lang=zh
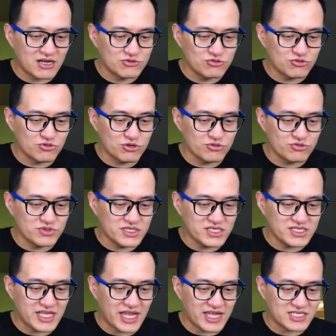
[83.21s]
如果用
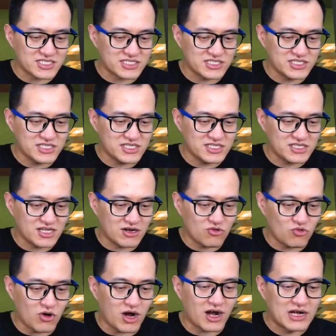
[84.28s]
一点十一的
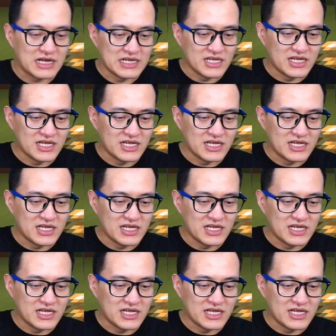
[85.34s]
话。